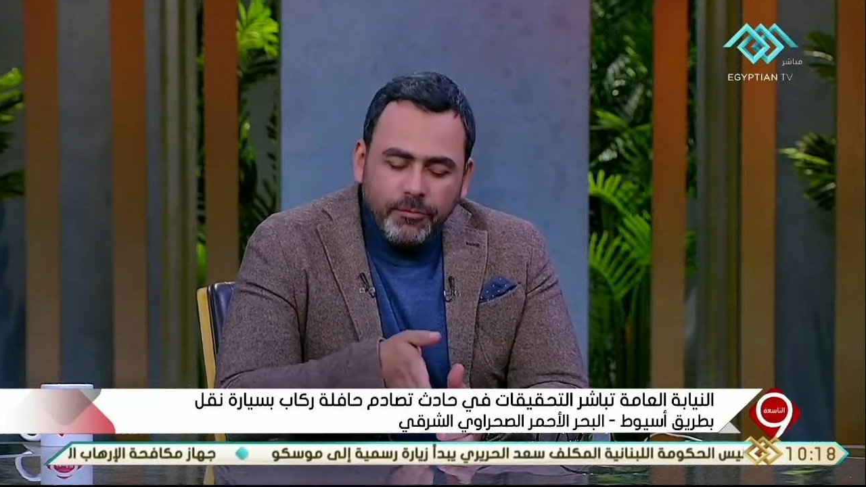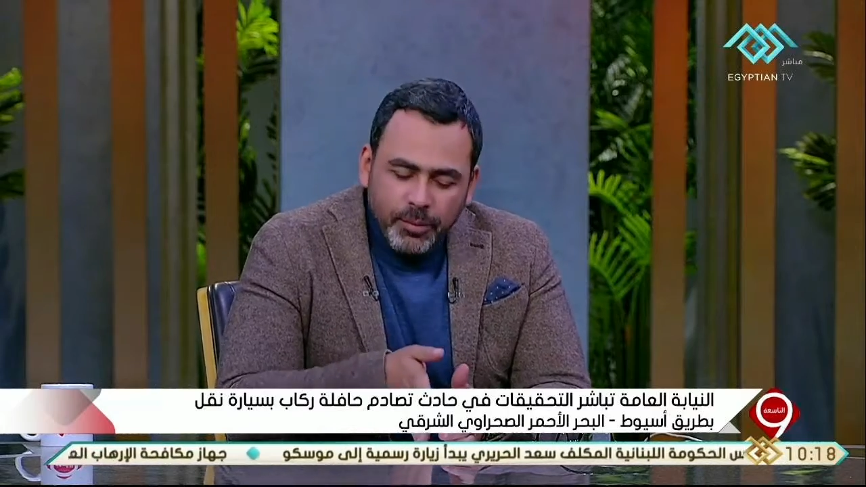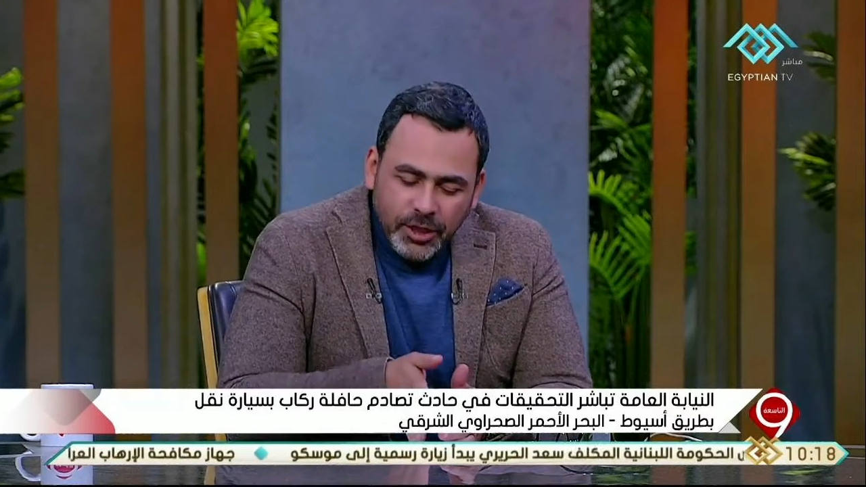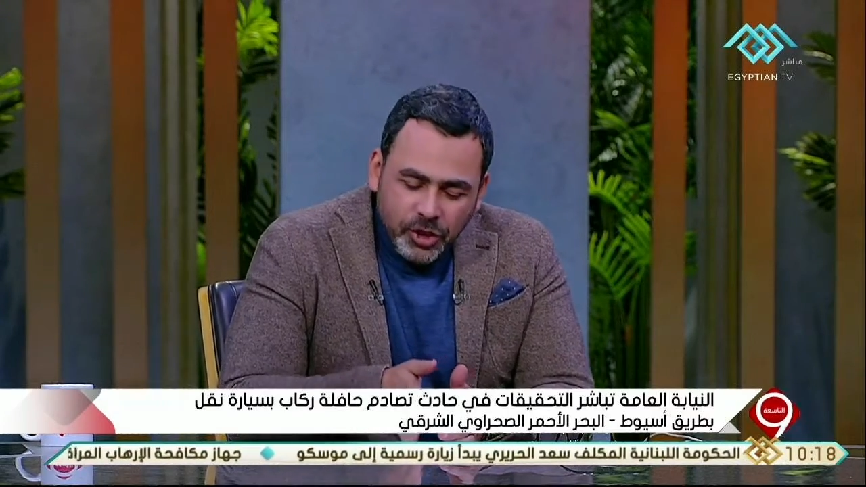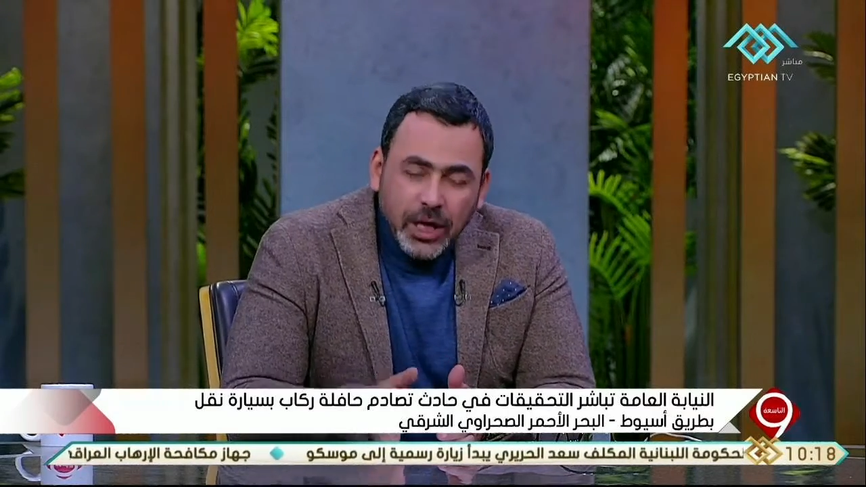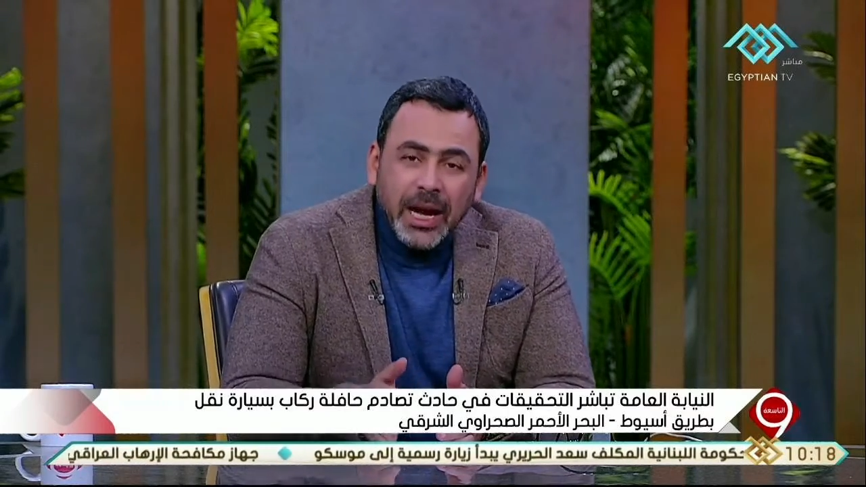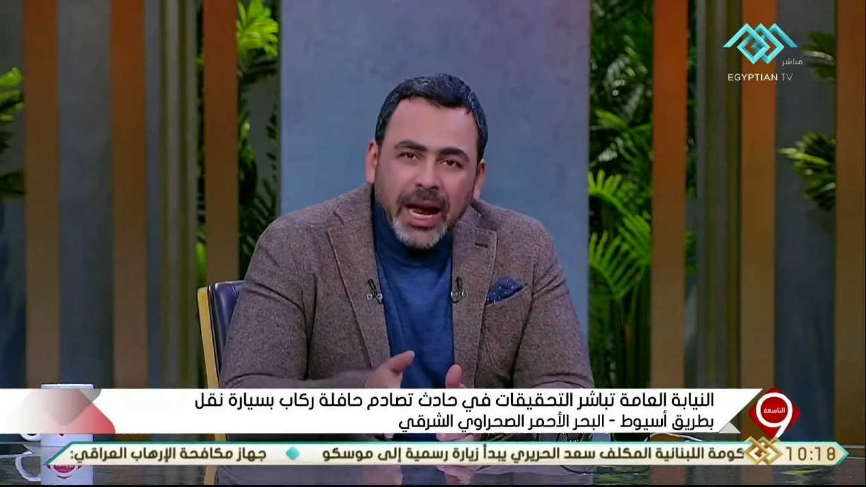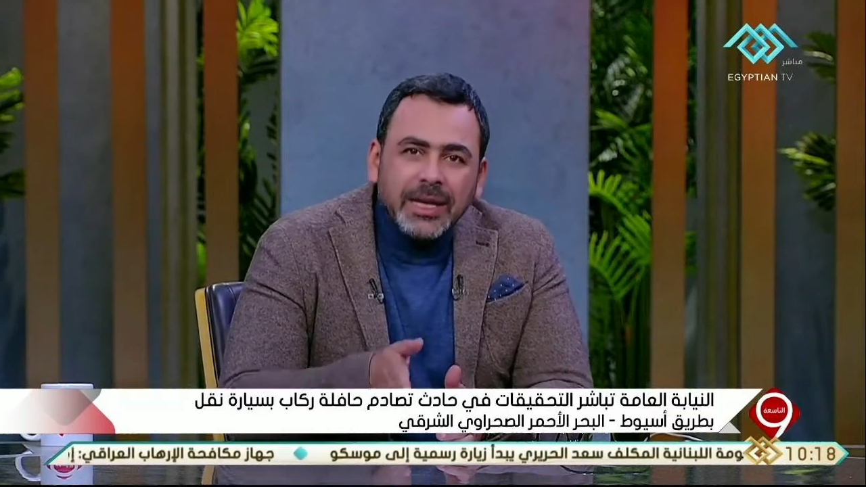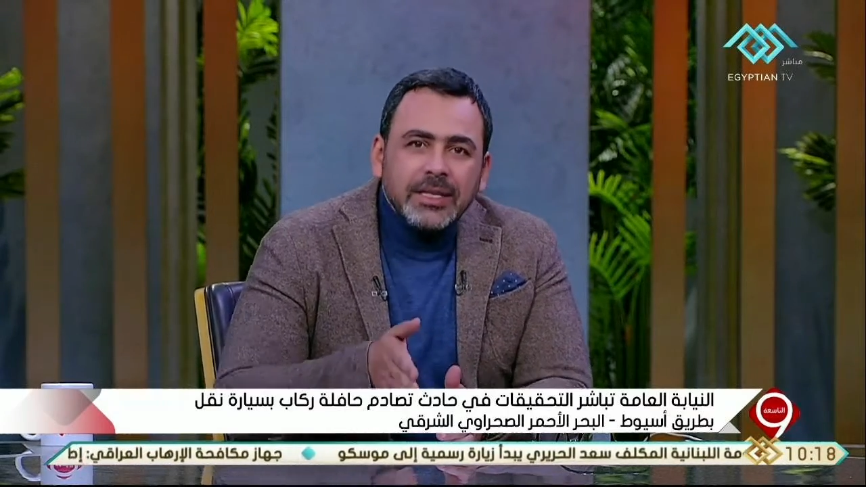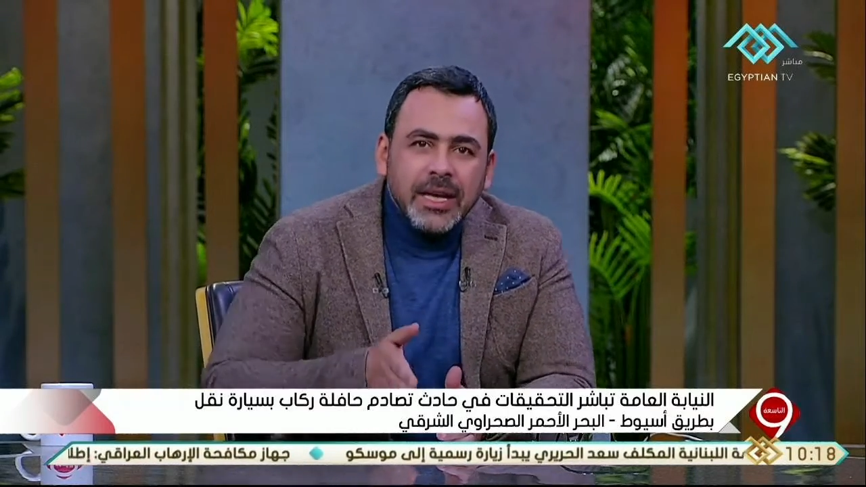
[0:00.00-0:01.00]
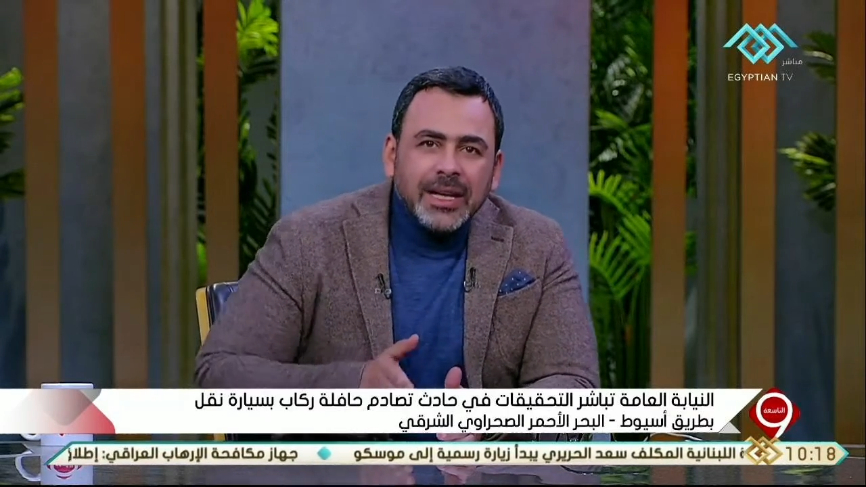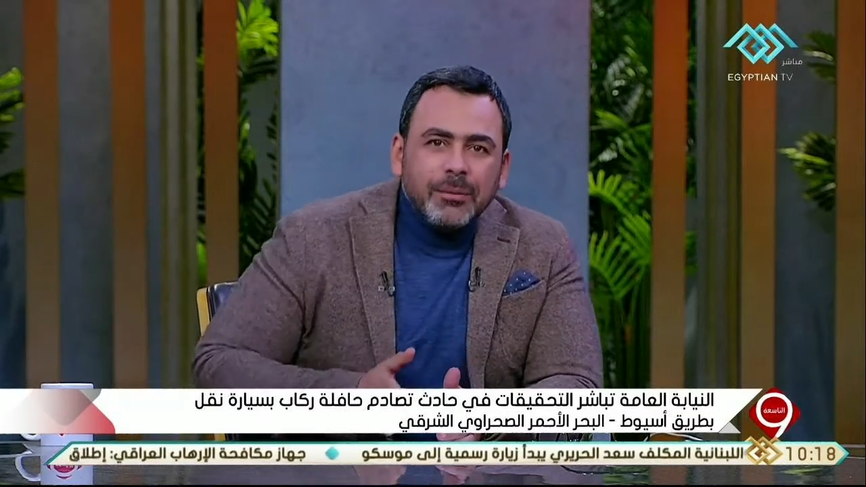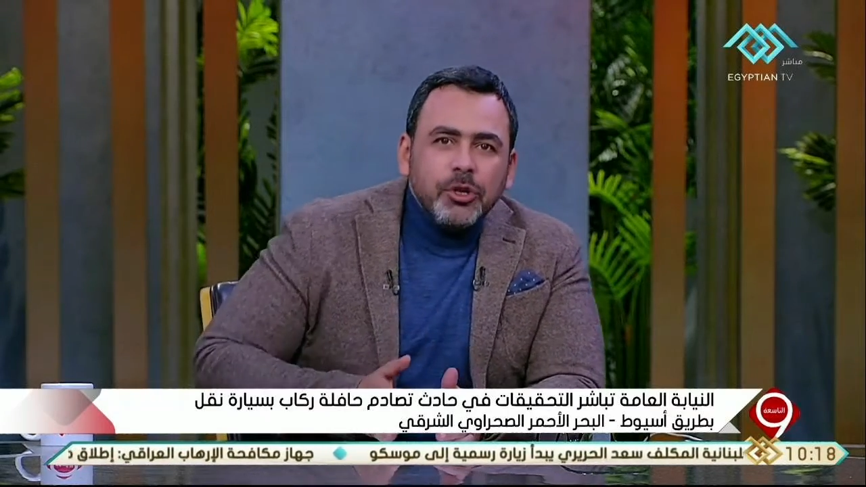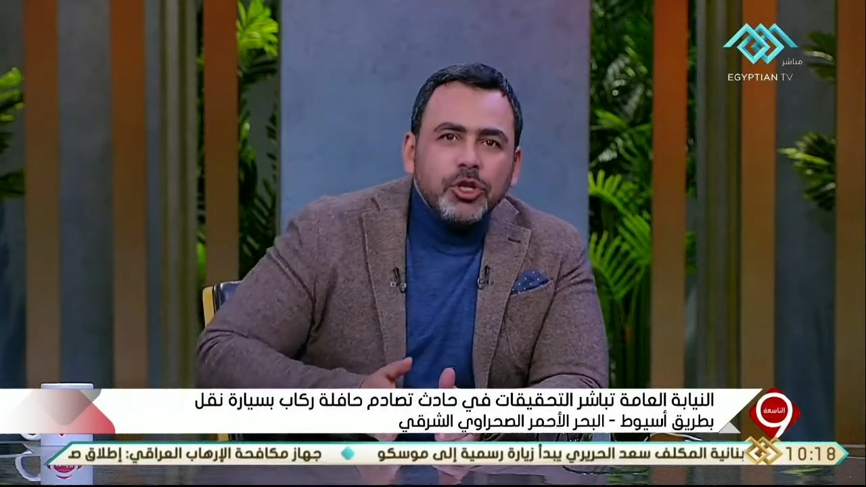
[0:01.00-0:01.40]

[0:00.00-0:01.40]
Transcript: بشكل عكسي يعني